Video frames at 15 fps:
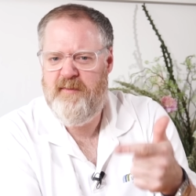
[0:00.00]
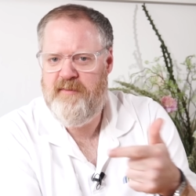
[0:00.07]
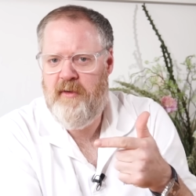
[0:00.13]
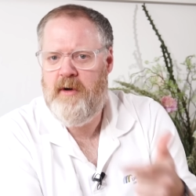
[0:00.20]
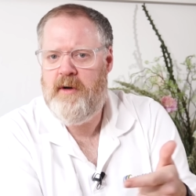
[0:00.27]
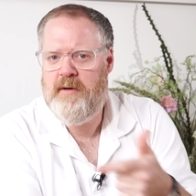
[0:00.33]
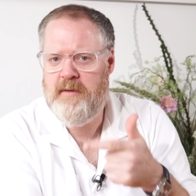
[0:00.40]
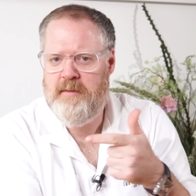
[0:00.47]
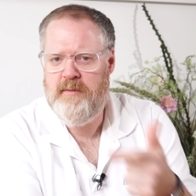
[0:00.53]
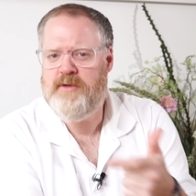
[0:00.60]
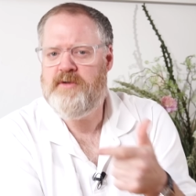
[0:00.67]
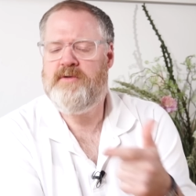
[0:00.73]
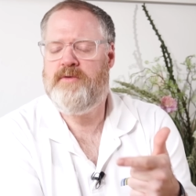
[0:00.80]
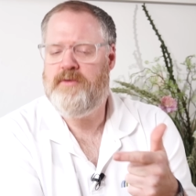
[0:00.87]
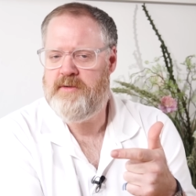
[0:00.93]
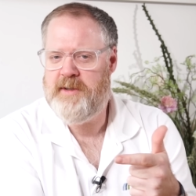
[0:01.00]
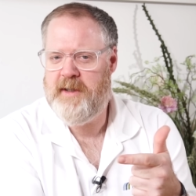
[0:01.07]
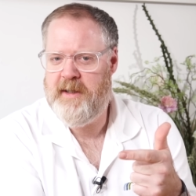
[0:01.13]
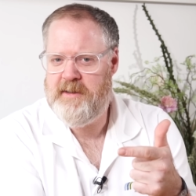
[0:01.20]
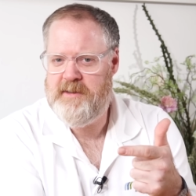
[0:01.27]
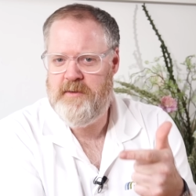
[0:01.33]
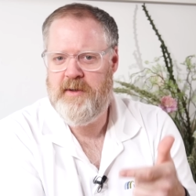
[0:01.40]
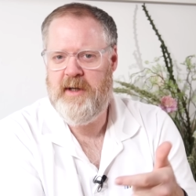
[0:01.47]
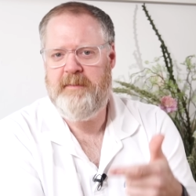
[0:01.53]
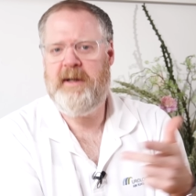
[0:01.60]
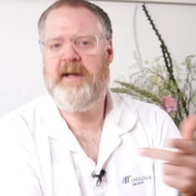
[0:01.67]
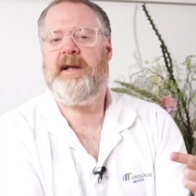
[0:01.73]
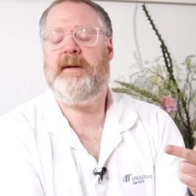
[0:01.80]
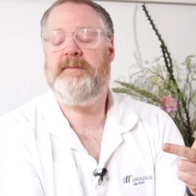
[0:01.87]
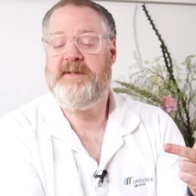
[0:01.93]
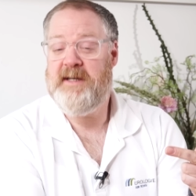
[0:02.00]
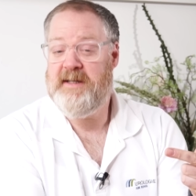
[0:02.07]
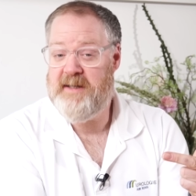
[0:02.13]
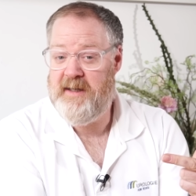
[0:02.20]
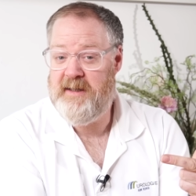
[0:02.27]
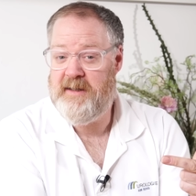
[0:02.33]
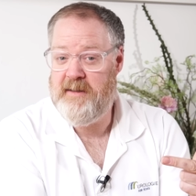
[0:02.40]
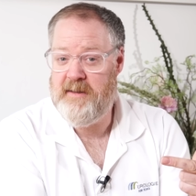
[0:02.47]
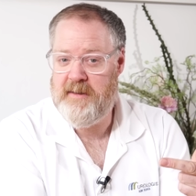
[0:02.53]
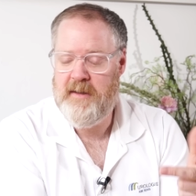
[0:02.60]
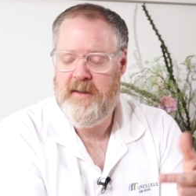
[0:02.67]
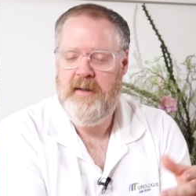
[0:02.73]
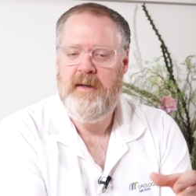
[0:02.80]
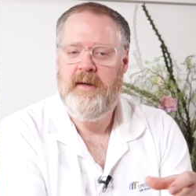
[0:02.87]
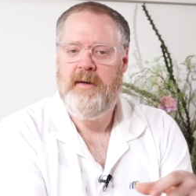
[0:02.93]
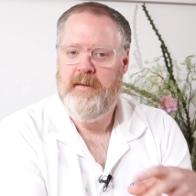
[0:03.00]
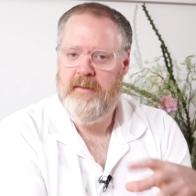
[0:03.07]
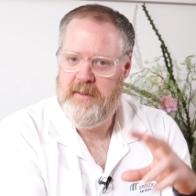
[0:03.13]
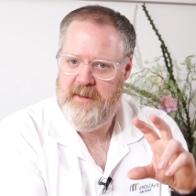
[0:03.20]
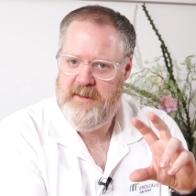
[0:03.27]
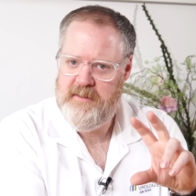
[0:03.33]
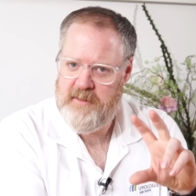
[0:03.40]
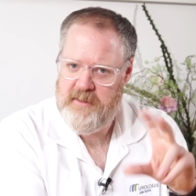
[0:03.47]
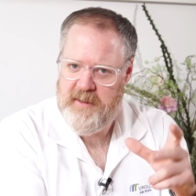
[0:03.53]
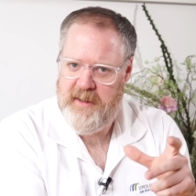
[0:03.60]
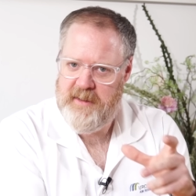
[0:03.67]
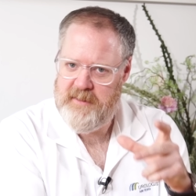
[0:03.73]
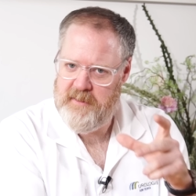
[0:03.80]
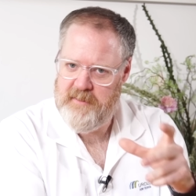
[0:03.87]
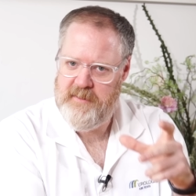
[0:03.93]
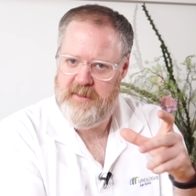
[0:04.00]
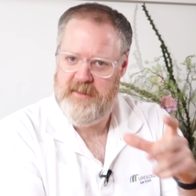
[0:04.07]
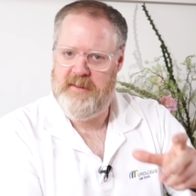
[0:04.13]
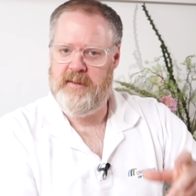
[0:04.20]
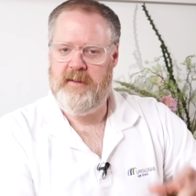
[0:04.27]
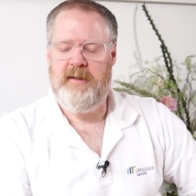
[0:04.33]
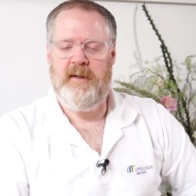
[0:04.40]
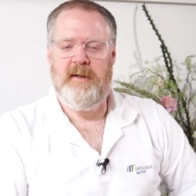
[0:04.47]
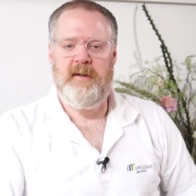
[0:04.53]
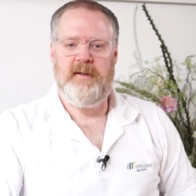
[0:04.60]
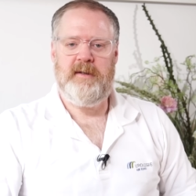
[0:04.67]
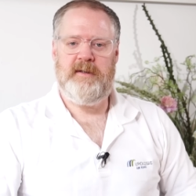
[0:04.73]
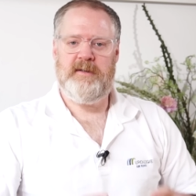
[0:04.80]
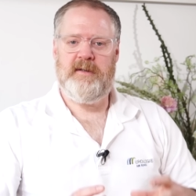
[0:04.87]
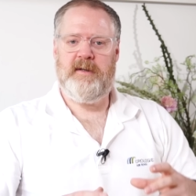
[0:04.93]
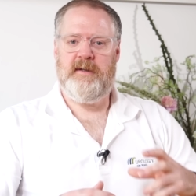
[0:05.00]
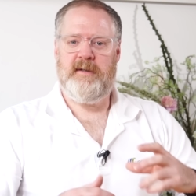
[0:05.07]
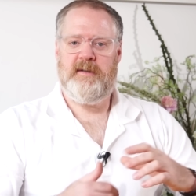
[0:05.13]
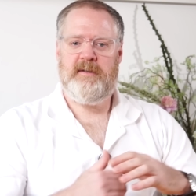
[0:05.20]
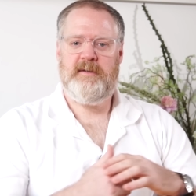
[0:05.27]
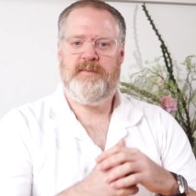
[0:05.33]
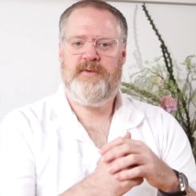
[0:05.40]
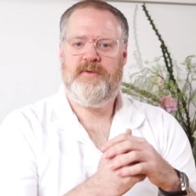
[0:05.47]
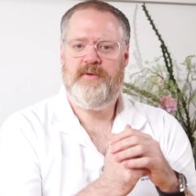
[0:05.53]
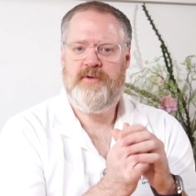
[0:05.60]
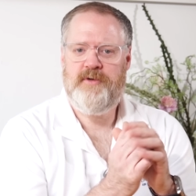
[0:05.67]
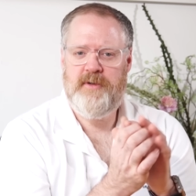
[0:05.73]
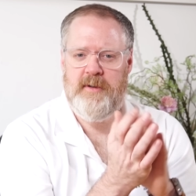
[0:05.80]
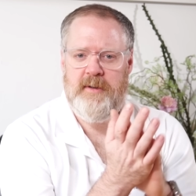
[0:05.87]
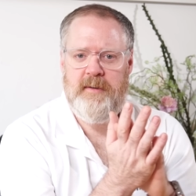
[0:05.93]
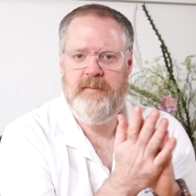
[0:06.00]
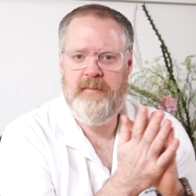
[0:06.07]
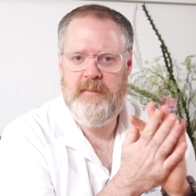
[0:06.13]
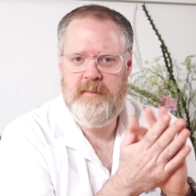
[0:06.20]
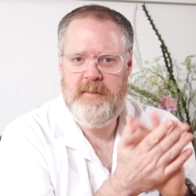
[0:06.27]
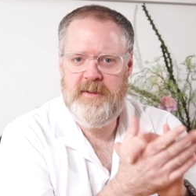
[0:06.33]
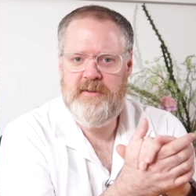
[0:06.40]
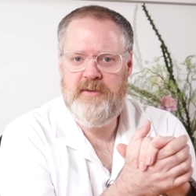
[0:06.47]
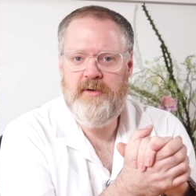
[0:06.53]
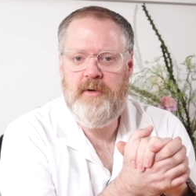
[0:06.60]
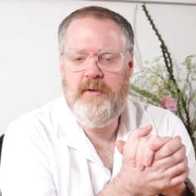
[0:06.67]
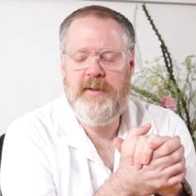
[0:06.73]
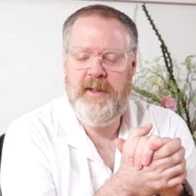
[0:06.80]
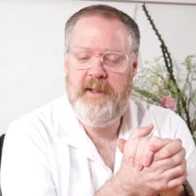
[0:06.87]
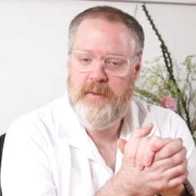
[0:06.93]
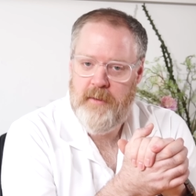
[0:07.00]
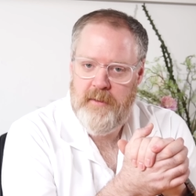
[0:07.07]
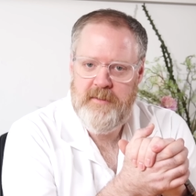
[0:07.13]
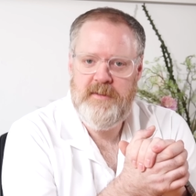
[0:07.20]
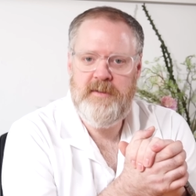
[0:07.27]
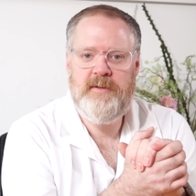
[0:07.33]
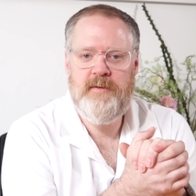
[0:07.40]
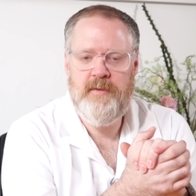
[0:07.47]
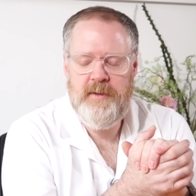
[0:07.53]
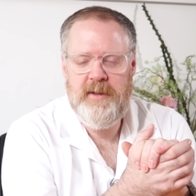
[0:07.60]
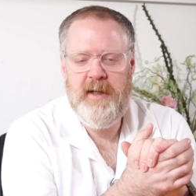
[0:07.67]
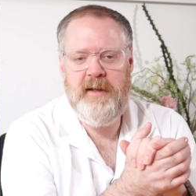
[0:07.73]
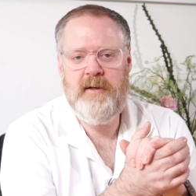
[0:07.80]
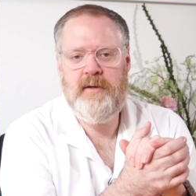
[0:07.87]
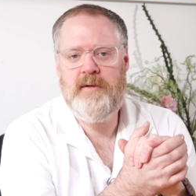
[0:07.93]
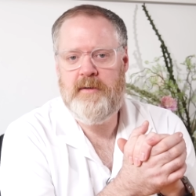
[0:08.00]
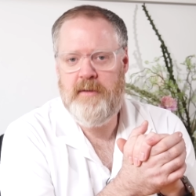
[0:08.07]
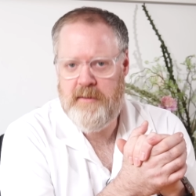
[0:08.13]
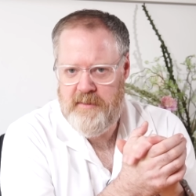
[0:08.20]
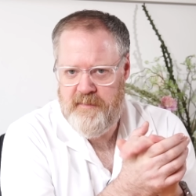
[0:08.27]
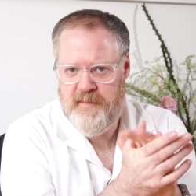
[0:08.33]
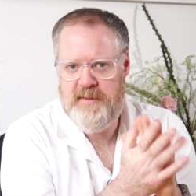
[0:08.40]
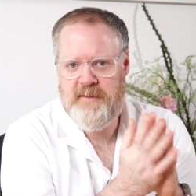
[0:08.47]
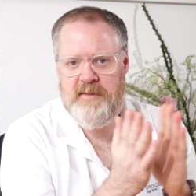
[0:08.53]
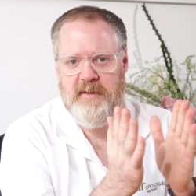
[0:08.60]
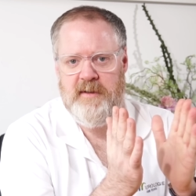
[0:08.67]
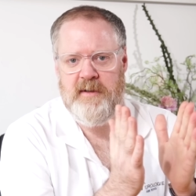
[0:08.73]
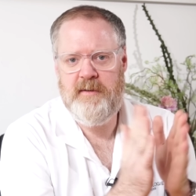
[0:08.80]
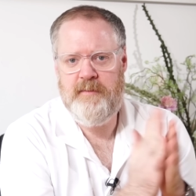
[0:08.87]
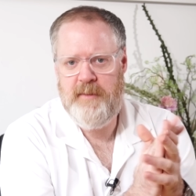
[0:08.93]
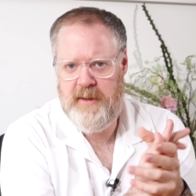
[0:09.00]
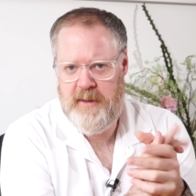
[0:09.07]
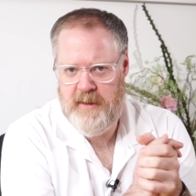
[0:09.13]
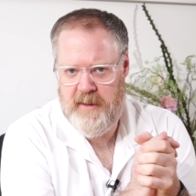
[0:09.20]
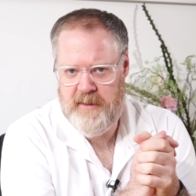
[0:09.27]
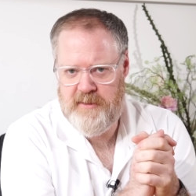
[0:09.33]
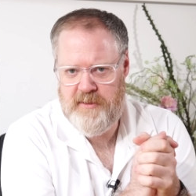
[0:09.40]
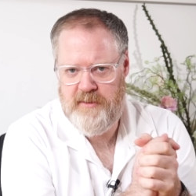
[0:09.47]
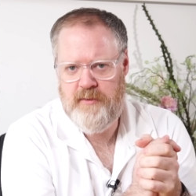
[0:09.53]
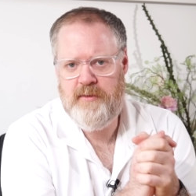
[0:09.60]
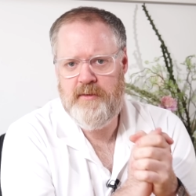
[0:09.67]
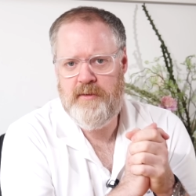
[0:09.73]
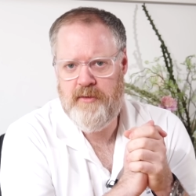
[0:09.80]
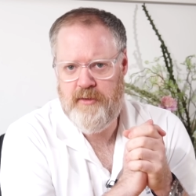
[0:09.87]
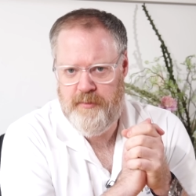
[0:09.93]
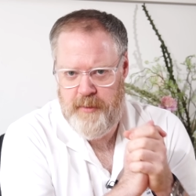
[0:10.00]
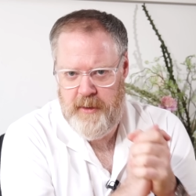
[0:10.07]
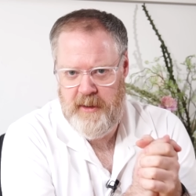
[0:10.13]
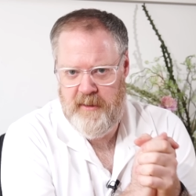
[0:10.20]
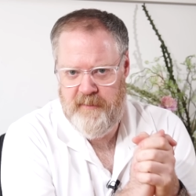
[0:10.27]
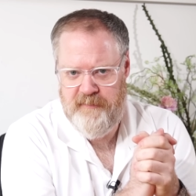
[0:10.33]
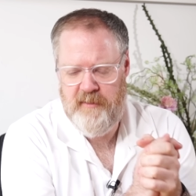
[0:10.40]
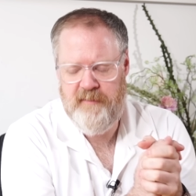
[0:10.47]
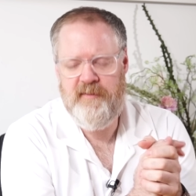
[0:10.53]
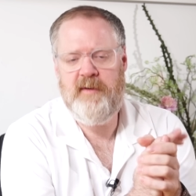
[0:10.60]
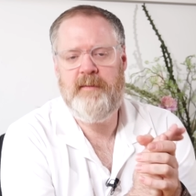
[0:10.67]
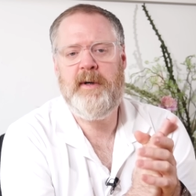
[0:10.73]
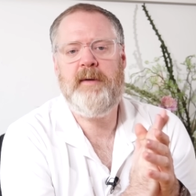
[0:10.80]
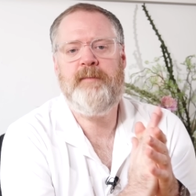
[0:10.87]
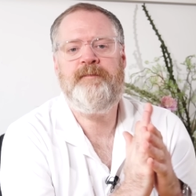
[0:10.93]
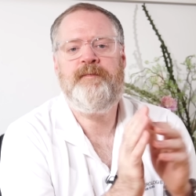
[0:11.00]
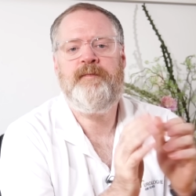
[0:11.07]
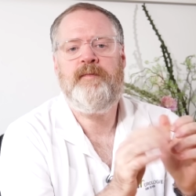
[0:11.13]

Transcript: wollen und müssen gute Erektionen haben, dann klappt es erst recht nicht. Und diesen Stress, also diese, diese, diese psychische, diesen Druck, den können Sie sich durch eine kurzfristige Medikation, durch PD5-Hämmer,